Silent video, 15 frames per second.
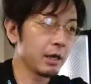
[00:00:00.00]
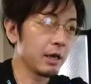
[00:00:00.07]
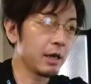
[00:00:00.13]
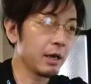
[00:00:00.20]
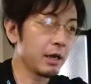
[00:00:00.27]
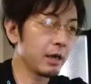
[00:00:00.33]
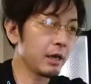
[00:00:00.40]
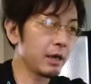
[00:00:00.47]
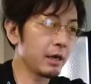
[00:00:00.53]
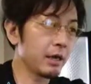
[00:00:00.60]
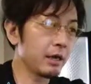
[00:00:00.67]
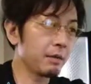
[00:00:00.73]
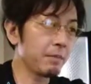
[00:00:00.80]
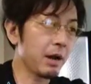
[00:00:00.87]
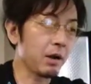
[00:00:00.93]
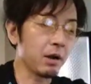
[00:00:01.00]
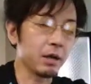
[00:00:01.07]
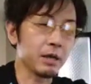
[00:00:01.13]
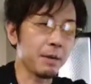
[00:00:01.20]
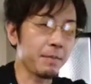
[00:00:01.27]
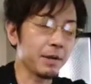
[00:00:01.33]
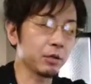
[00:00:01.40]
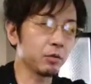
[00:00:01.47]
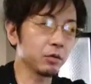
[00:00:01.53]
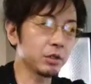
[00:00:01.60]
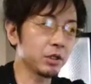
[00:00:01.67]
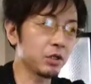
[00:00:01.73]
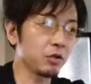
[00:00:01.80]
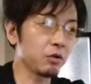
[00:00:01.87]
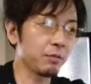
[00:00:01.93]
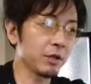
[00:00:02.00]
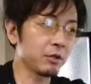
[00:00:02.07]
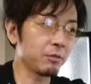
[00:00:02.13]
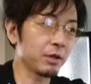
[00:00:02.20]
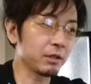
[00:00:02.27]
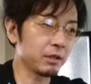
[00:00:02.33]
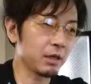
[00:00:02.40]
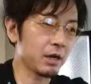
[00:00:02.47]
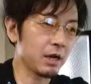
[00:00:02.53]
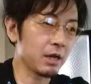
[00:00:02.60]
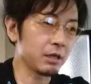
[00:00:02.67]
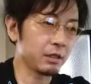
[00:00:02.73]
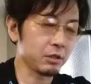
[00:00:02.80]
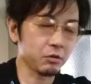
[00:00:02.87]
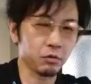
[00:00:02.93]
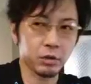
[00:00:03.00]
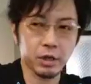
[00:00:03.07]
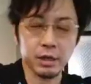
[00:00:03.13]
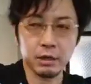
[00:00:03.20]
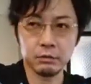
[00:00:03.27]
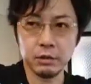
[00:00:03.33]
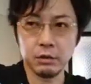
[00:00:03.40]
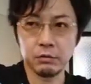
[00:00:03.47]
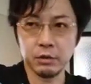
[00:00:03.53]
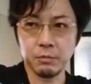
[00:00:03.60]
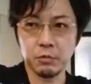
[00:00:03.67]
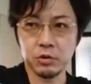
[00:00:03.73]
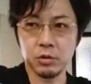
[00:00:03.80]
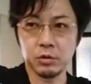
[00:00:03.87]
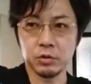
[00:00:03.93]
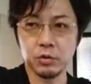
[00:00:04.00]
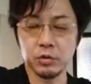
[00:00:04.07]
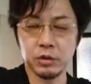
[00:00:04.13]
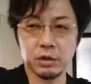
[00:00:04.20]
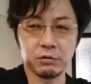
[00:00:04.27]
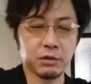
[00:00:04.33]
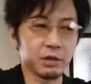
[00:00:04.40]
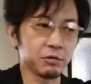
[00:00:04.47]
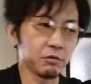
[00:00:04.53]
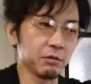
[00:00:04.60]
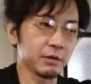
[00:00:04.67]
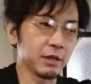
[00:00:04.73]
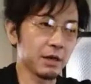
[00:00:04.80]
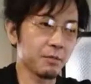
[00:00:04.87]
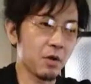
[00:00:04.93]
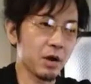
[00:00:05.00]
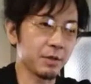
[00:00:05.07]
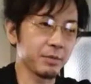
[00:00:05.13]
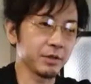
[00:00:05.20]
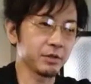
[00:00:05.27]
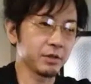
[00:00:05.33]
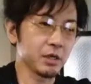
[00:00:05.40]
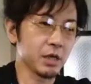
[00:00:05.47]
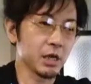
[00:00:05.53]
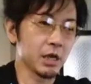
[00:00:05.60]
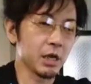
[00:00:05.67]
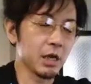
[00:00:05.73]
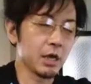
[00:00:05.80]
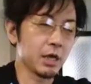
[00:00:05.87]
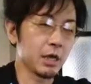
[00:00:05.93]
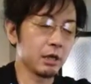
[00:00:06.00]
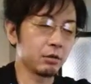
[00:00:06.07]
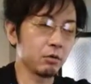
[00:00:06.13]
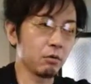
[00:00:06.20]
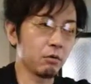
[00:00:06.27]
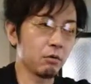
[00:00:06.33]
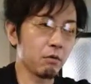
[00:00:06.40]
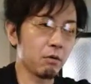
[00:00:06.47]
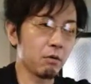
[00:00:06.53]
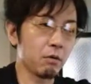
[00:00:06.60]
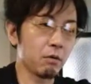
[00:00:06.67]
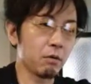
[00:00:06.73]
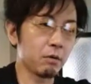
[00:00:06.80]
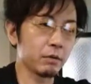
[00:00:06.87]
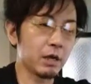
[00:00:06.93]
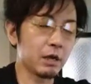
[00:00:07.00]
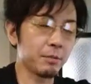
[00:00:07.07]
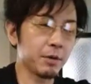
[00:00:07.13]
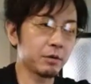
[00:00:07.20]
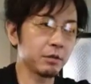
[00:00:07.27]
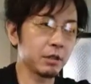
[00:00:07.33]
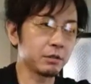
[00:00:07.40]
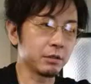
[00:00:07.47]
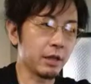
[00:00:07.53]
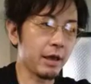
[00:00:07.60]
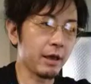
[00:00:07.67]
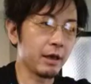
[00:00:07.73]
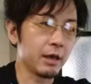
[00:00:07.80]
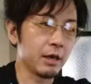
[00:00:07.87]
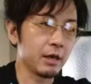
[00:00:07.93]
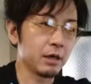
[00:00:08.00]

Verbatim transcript: えー、まあ、やっぱり投資っていうと、まとまったある程度の金額なので、もちろん損したくないっていうのは誰もありますし、えっ、ー、と、なるべくですね、